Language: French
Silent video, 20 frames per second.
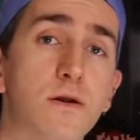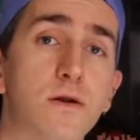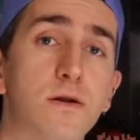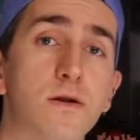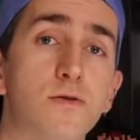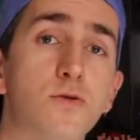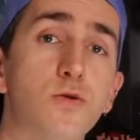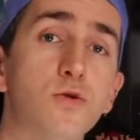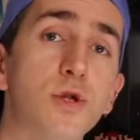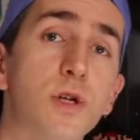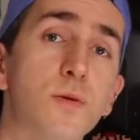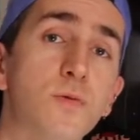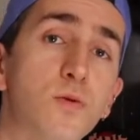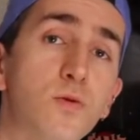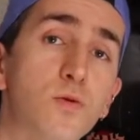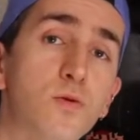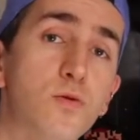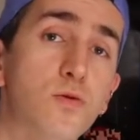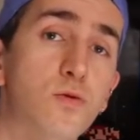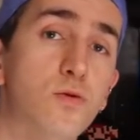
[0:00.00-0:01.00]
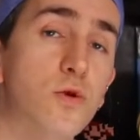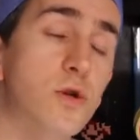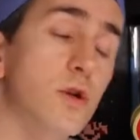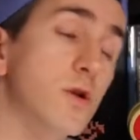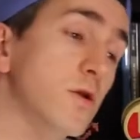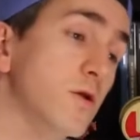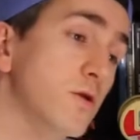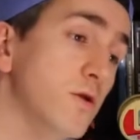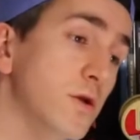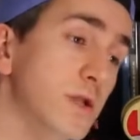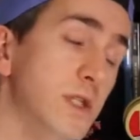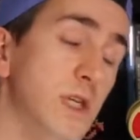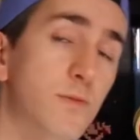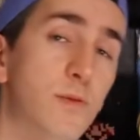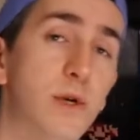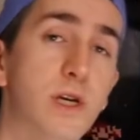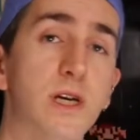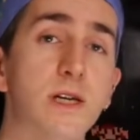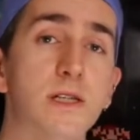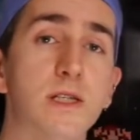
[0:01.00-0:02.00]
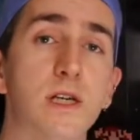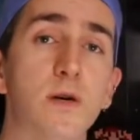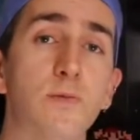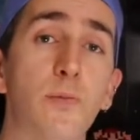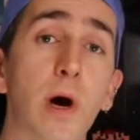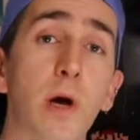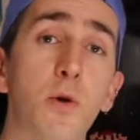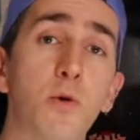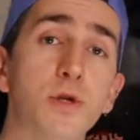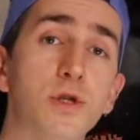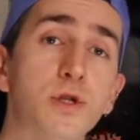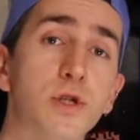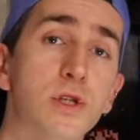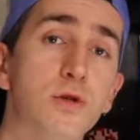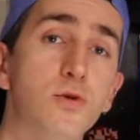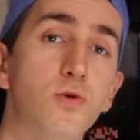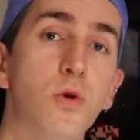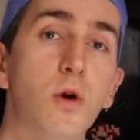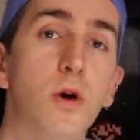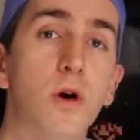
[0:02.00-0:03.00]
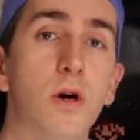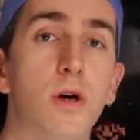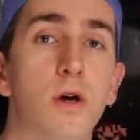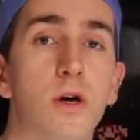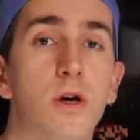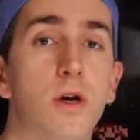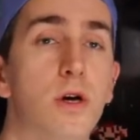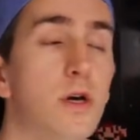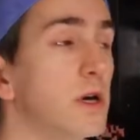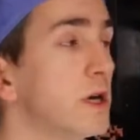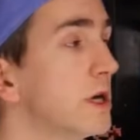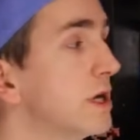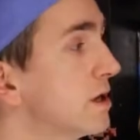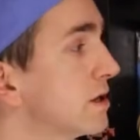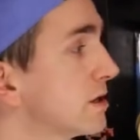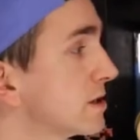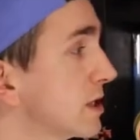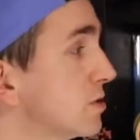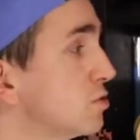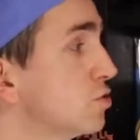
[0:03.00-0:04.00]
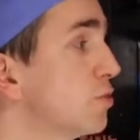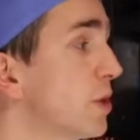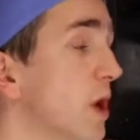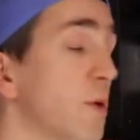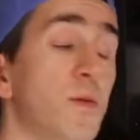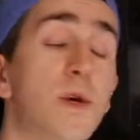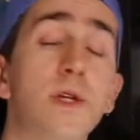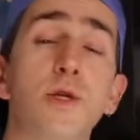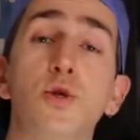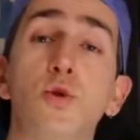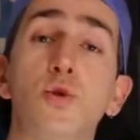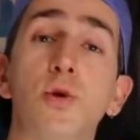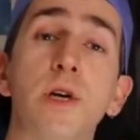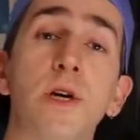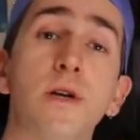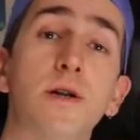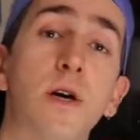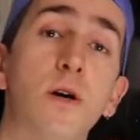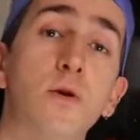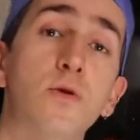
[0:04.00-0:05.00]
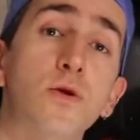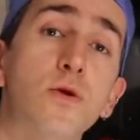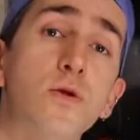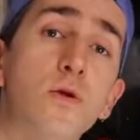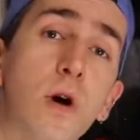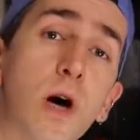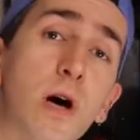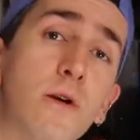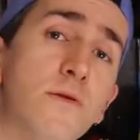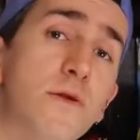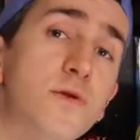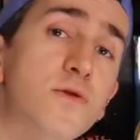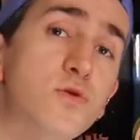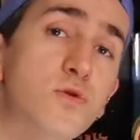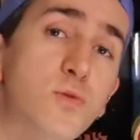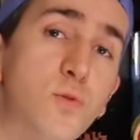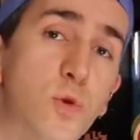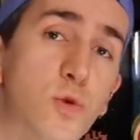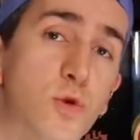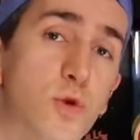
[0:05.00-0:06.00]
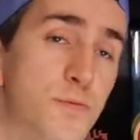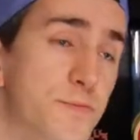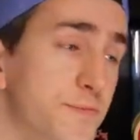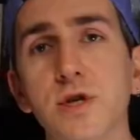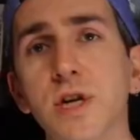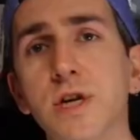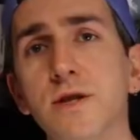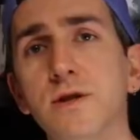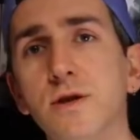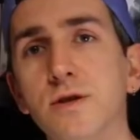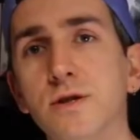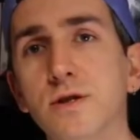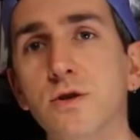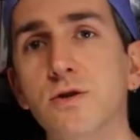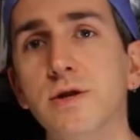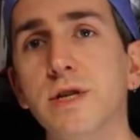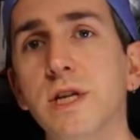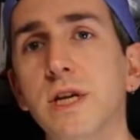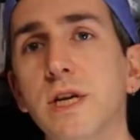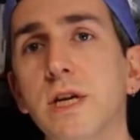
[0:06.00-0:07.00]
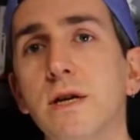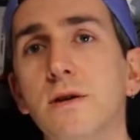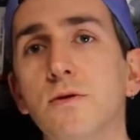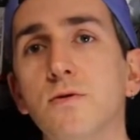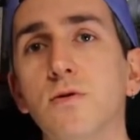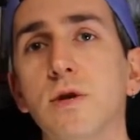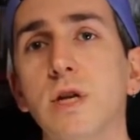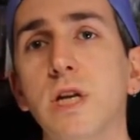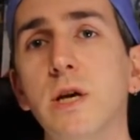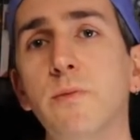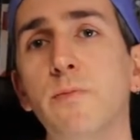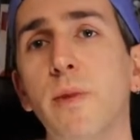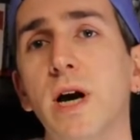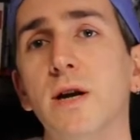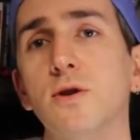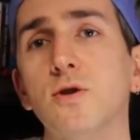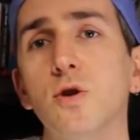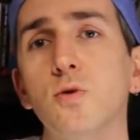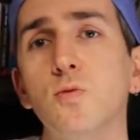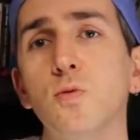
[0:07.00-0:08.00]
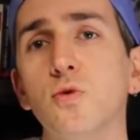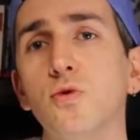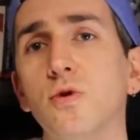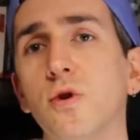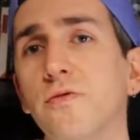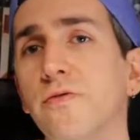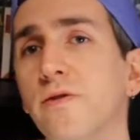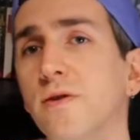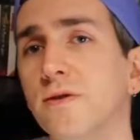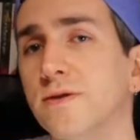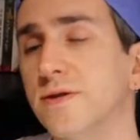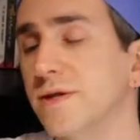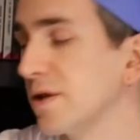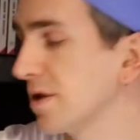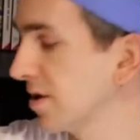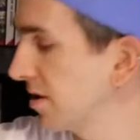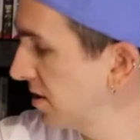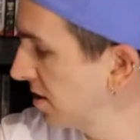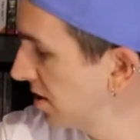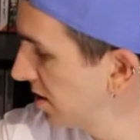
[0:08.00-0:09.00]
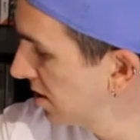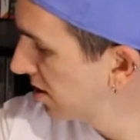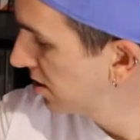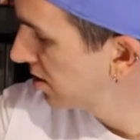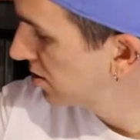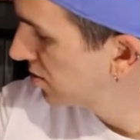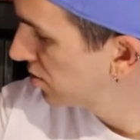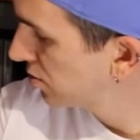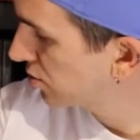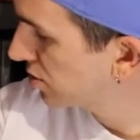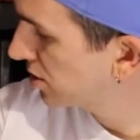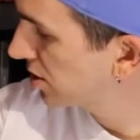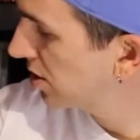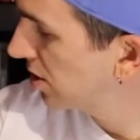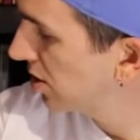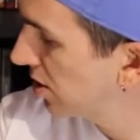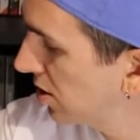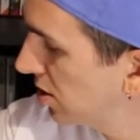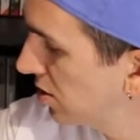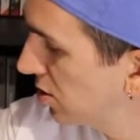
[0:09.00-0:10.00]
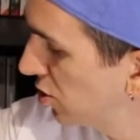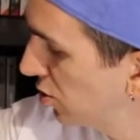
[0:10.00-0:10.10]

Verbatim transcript: euh, du Japon, donc dans un magasin pas loin de chez nous et euh, ça nous permet de jouer à Naruto avant tout le monde. J'ai de ce côté donc les packs de mon enfance, donc euh,